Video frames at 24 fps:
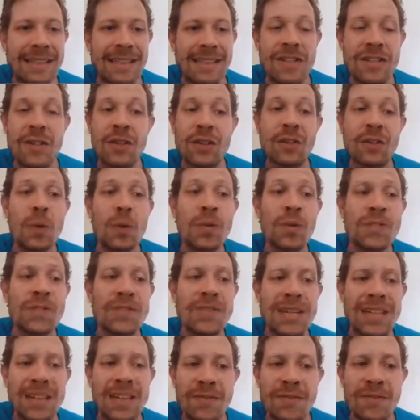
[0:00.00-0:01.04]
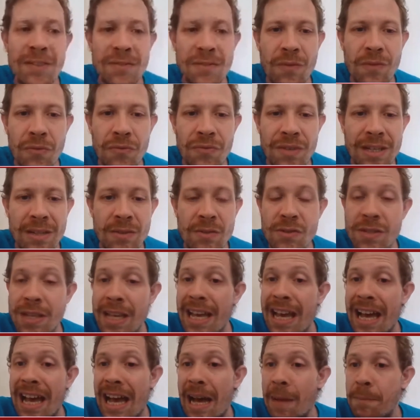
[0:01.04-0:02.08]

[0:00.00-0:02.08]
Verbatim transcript: desde todos aqui envolvidos,